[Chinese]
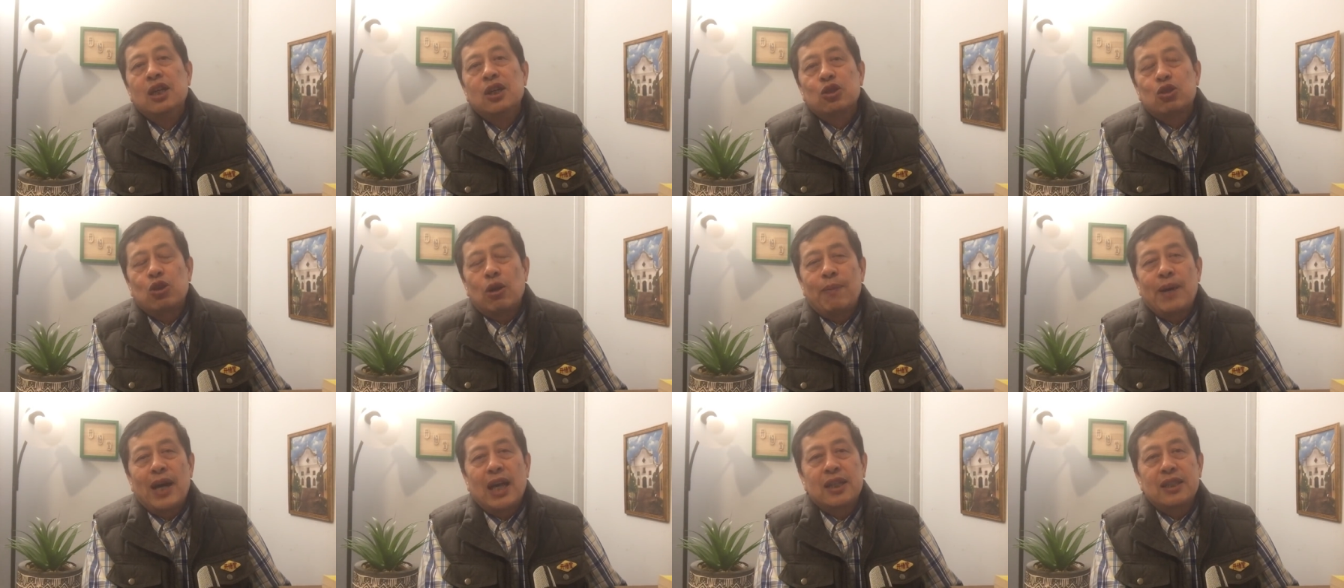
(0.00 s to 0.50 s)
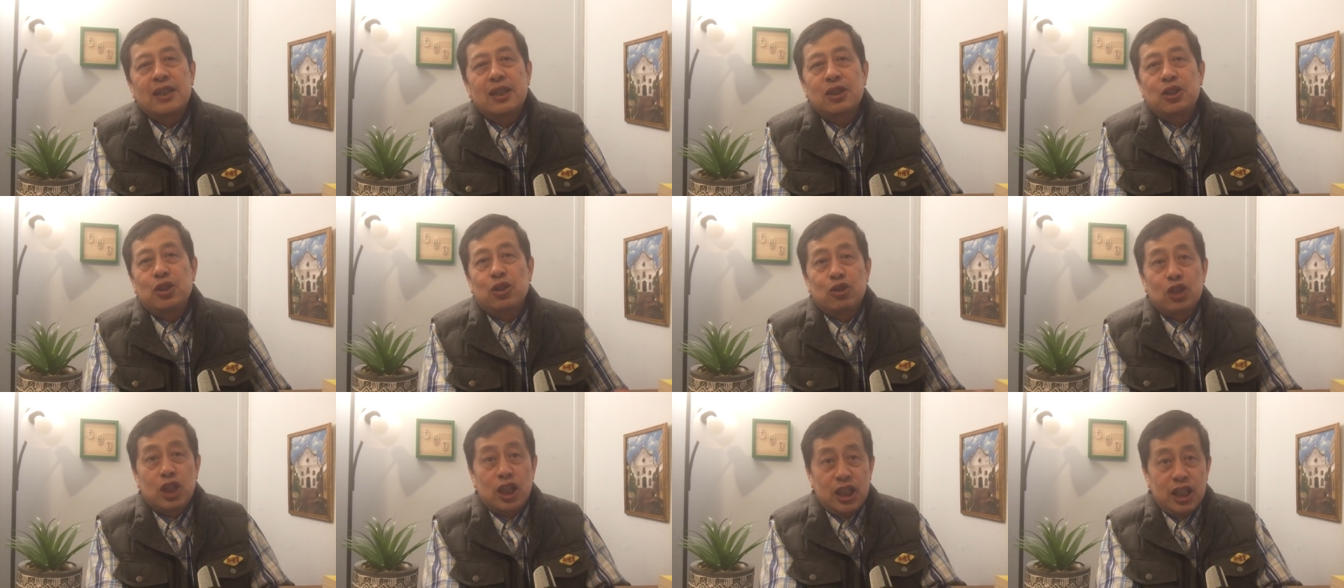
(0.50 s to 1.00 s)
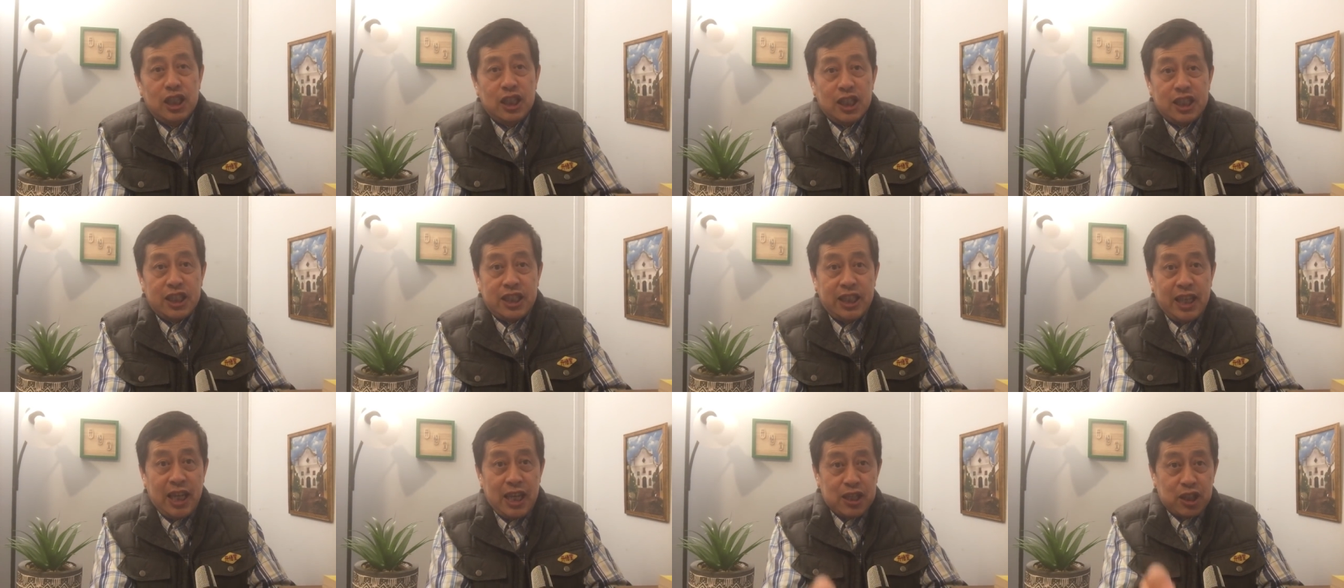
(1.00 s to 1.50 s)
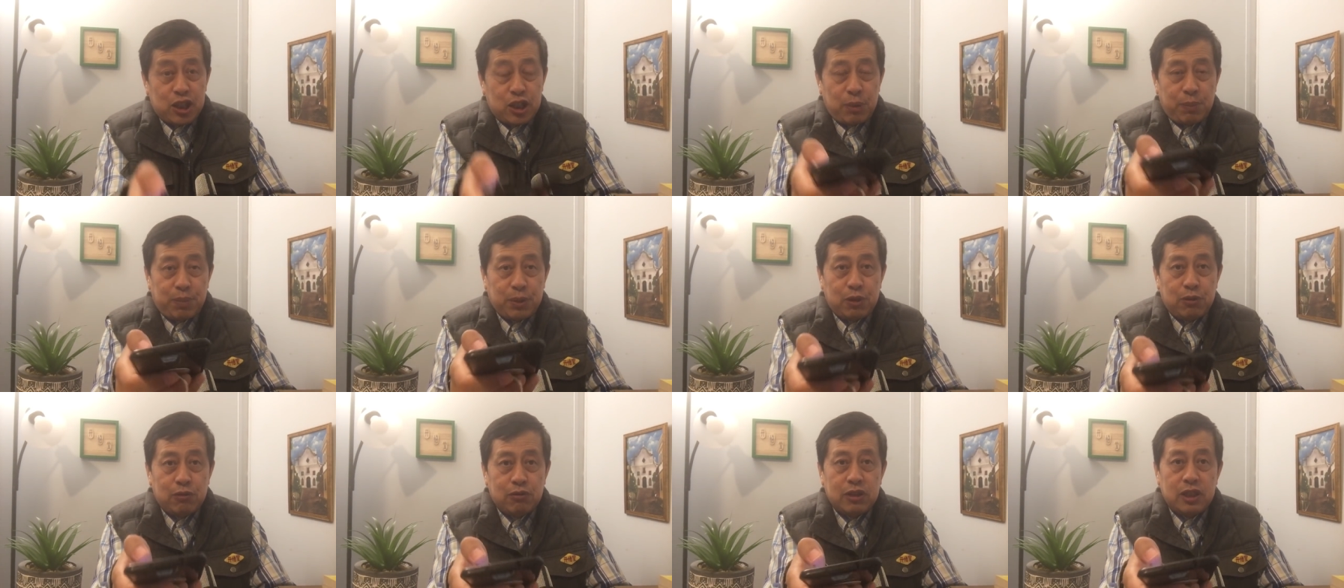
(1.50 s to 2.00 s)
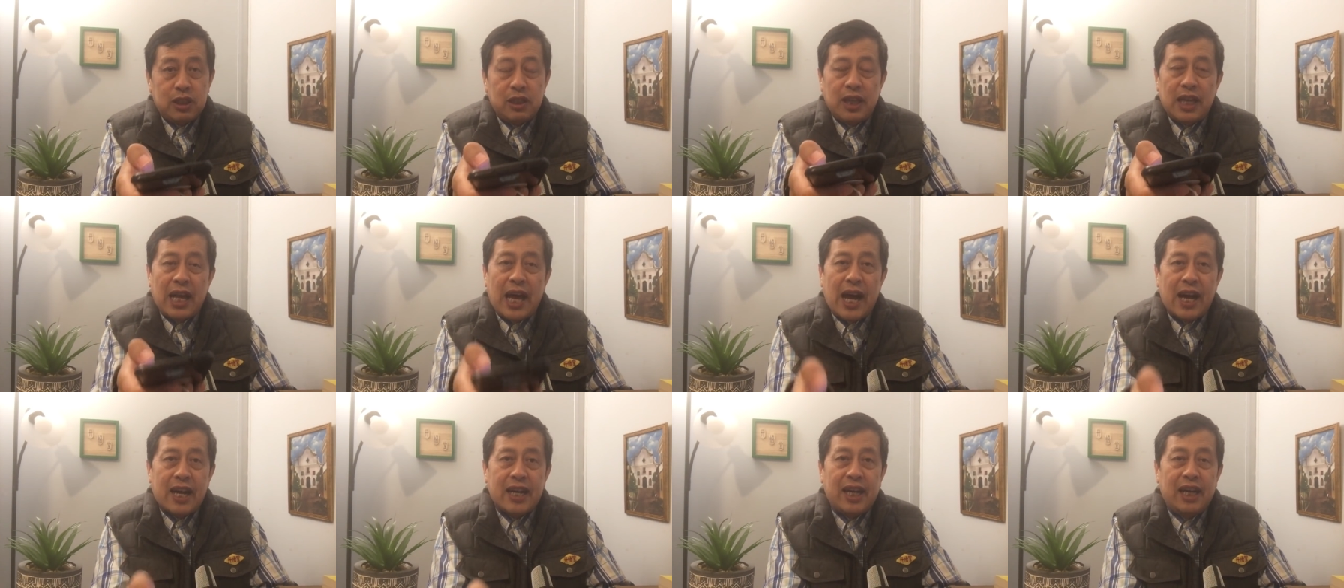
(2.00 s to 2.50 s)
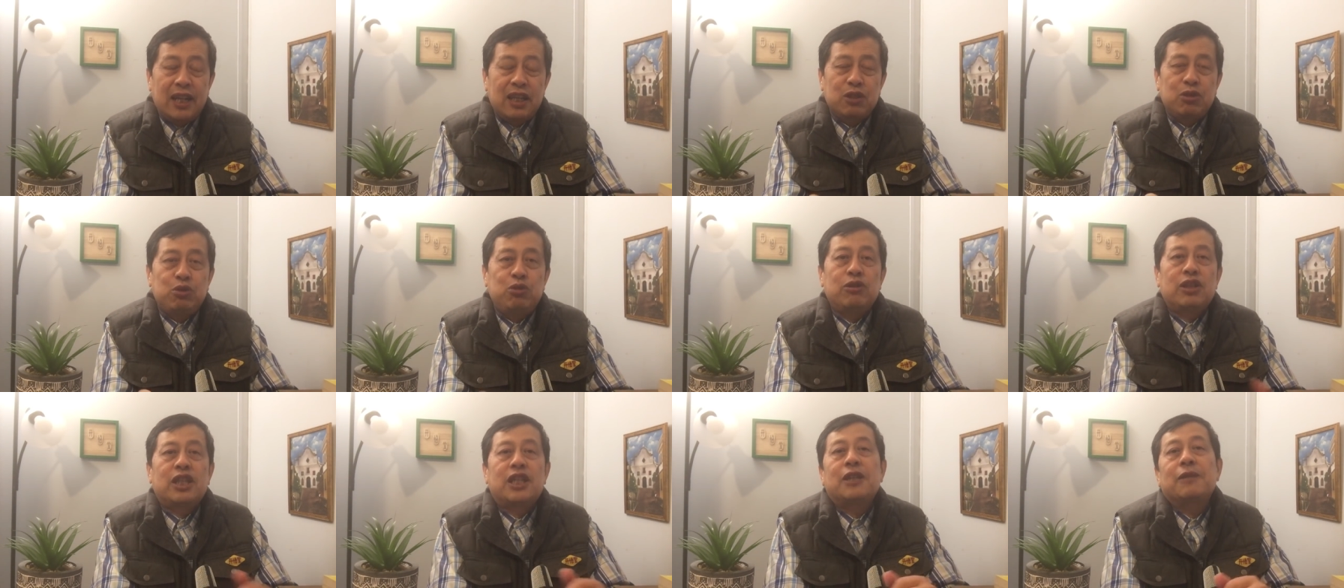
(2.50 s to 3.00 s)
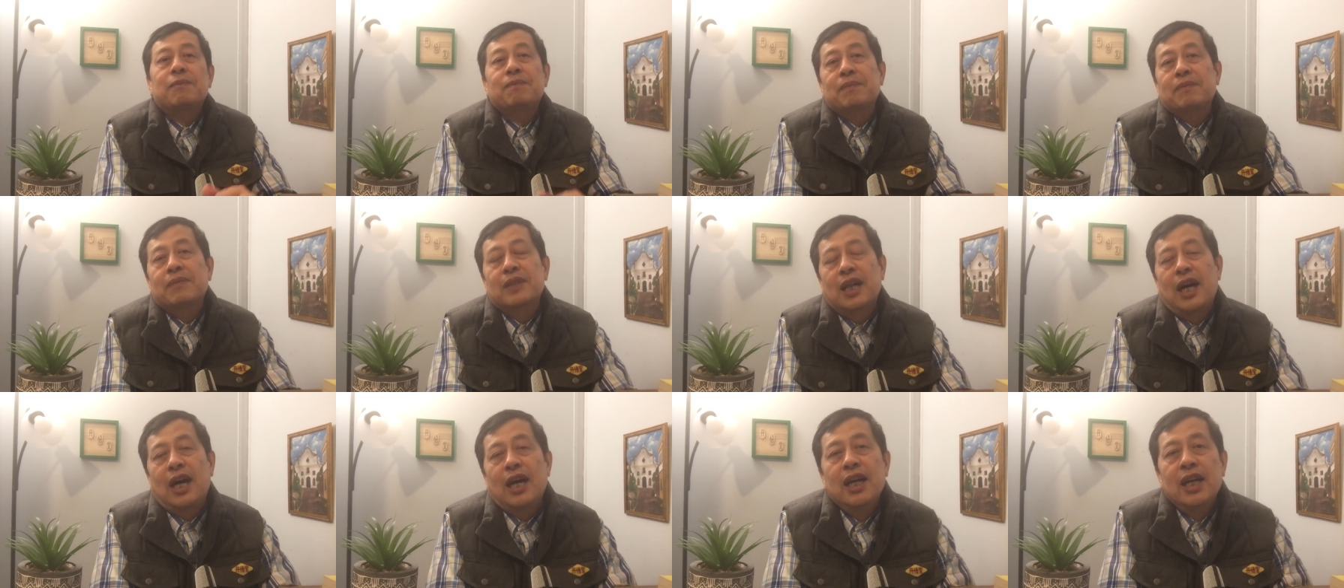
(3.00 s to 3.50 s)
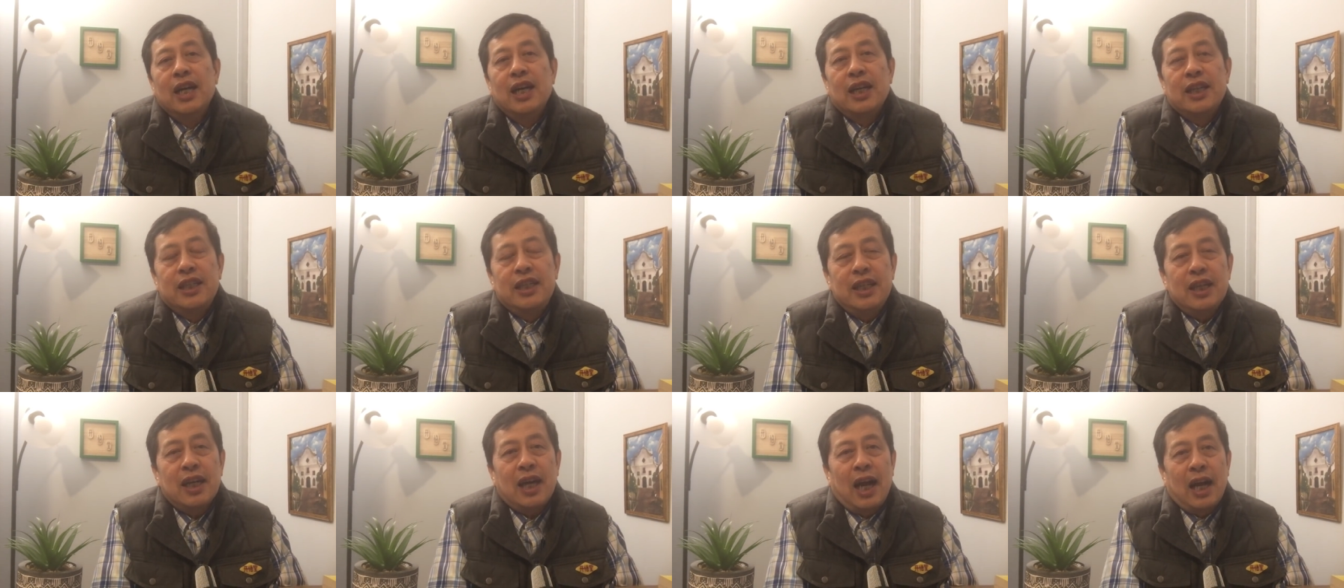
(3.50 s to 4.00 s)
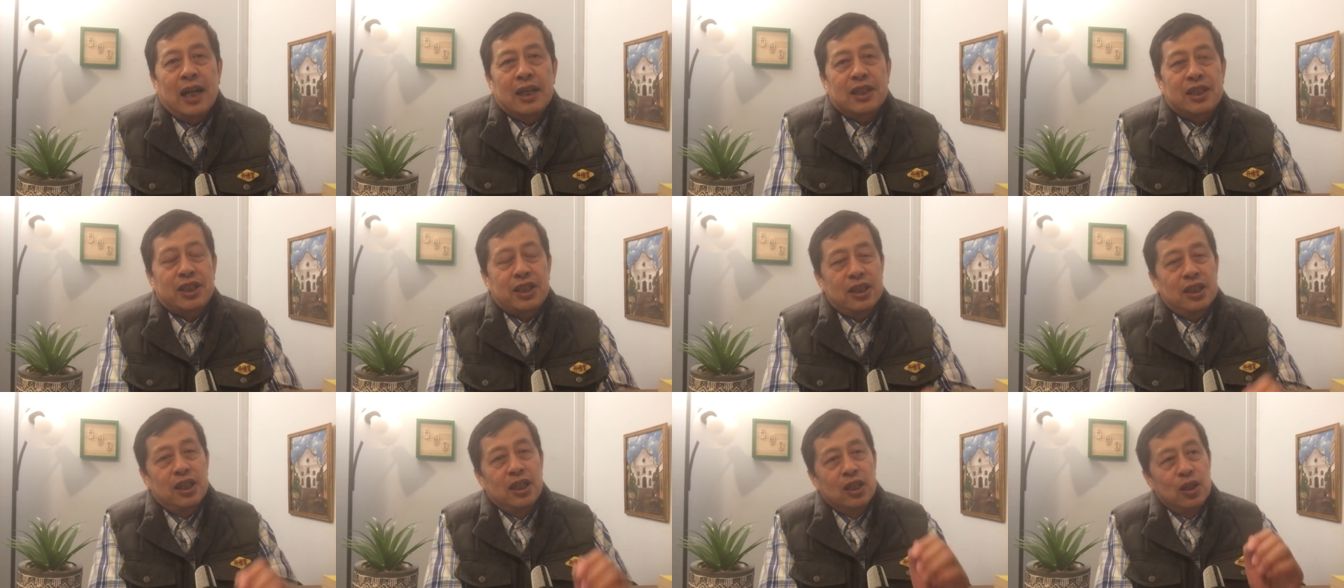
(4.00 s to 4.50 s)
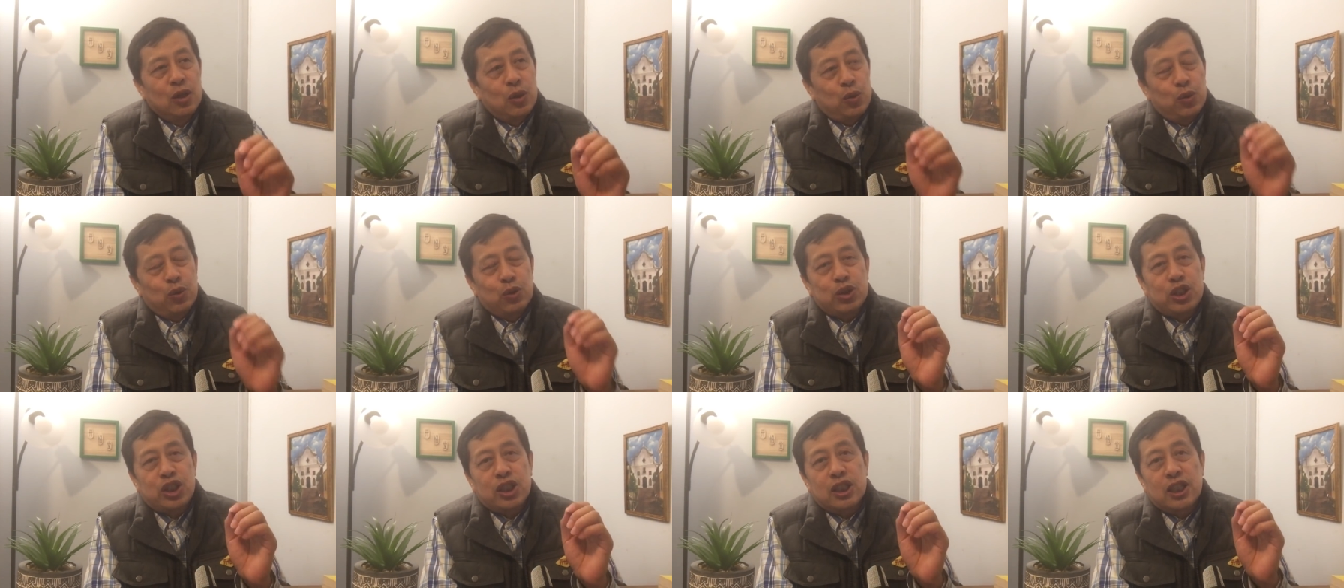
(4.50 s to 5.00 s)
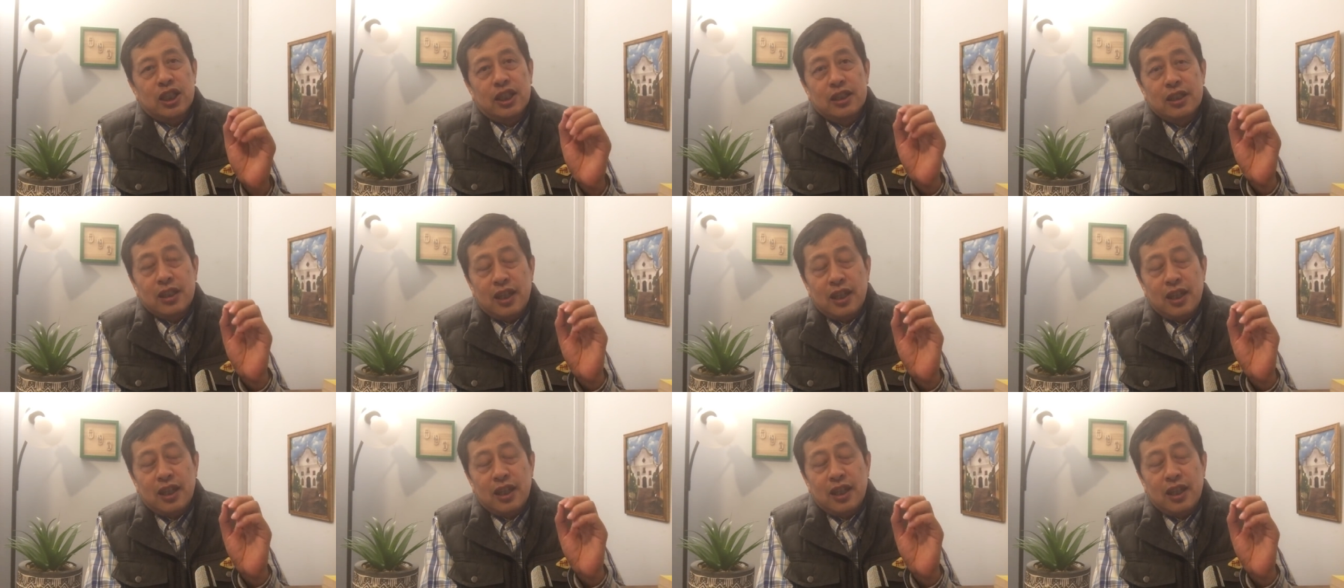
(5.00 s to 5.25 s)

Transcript: 说白了，这就是人的见识不同，拉开了距离啊。遗憾的是，胡适